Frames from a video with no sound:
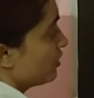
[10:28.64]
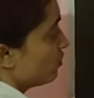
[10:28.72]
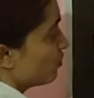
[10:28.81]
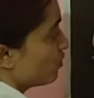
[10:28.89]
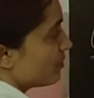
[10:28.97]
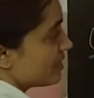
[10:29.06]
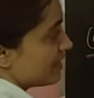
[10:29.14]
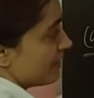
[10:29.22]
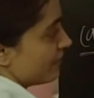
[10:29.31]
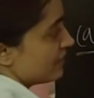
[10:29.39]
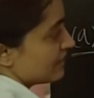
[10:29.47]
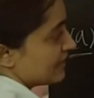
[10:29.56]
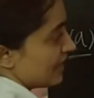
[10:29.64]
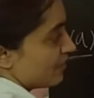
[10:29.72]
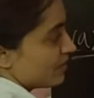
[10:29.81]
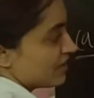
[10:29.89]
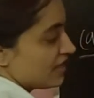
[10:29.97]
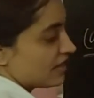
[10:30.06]
बात है दोनों में सेवन
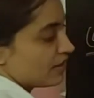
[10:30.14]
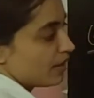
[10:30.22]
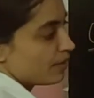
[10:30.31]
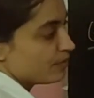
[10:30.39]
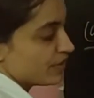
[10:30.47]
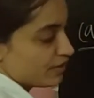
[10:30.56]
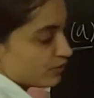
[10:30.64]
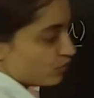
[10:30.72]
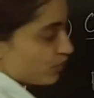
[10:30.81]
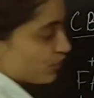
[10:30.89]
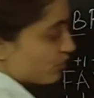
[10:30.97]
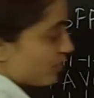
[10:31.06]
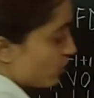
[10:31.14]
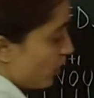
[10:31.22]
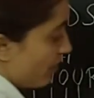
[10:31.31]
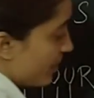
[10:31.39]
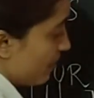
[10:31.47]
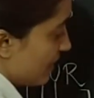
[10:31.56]
सेम ही दे रखा है बी तो इसमें
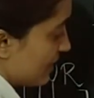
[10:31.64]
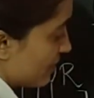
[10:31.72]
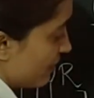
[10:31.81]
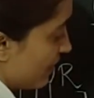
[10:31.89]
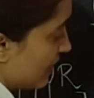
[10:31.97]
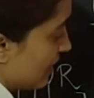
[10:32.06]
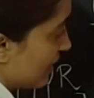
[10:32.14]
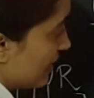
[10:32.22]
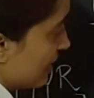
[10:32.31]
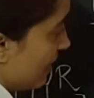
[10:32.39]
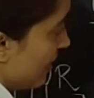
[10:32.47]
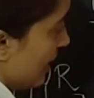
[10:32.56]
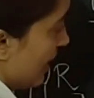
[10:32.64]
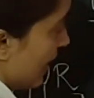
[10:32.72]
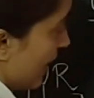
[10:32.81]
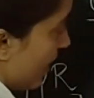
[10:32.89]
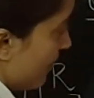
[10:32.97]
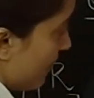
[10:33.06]
तो हमने प्लस वन कर दिया
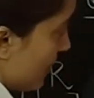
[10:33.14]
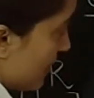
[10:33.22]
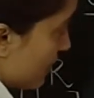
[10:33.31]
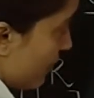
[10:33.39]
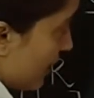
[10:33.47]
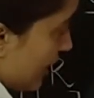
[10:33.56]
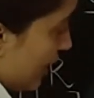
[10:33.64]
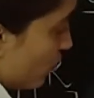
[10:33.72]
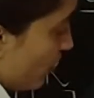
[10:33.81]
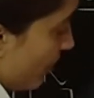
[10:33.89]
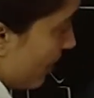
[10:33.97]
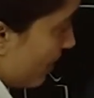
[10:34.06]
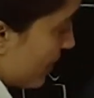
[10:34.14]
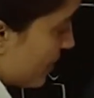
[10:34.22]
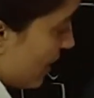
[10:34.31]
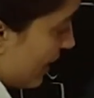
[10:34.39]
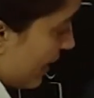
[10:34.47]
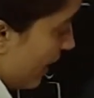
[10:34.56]
ए में प्लस वन किया तो हमारे
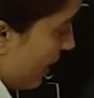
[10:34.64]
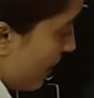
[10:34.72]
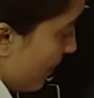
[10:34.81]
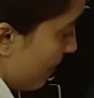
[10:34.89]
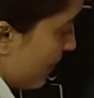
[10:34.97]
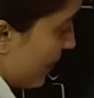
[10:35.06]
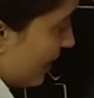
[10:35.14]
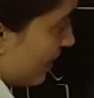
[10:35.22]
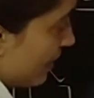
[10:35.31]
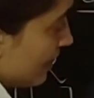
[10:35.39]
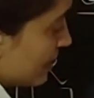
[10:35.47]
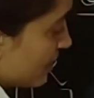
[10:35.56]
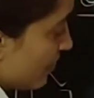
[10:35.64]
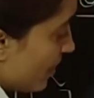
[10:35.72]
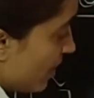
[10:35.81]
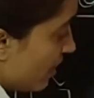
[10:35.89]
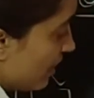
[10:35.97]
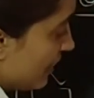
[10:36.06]
पास आ गया बी
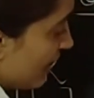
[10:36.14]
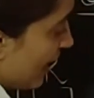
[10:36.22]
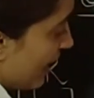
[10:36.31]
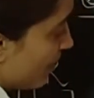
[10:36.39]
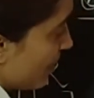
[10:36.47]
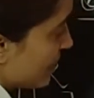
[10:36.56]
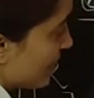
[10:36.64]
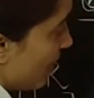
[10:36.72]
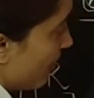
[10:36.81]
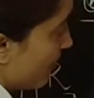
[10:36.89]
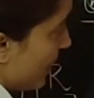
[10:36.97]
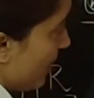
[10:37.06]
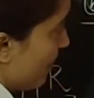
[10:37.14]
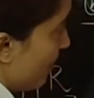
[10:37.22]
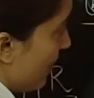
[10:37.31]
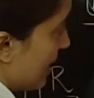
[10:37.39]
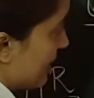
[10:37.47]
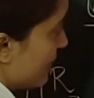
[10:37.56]
सिमिलरली एन में से हमने
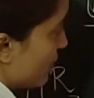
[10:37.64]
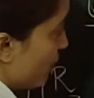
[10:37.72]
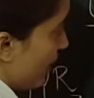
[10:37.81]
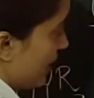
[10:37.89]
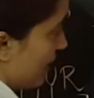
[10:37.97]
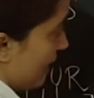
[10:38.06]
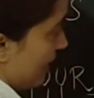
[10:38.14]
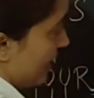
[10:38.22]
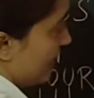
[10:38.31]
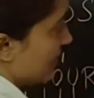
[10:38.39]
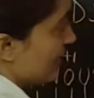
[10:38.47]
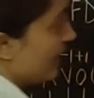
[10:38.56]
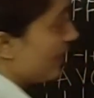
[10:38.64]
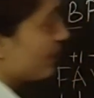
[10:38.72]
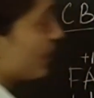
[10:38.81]
माइनस वन करना है ठीक